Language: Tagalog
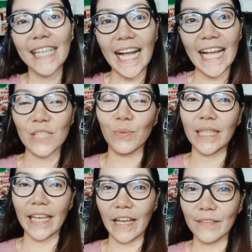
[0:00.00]
nga, as
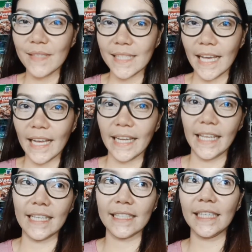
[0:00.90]
what I have said
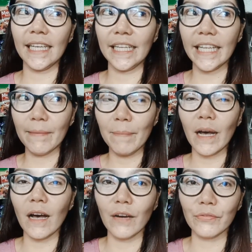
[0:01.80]
is, hindi pa
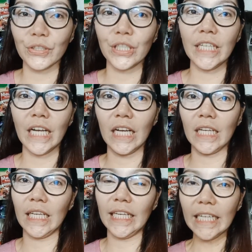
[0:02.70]
cover
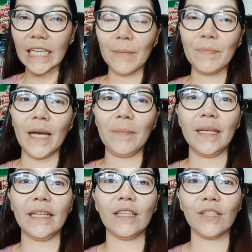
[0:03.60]
ng income
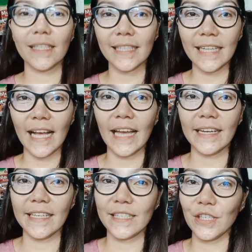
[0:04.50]
namin dito sa tindahan
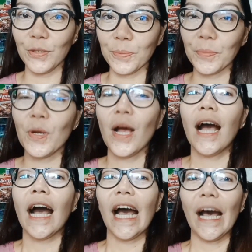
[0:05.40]
is yung
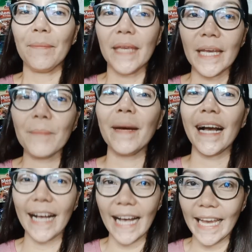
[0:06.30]
aming
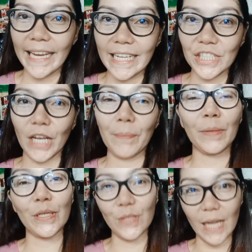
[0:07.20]
pagkain at saka
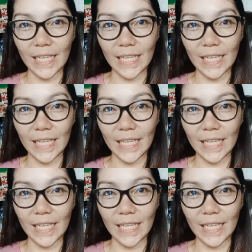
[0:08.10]
personal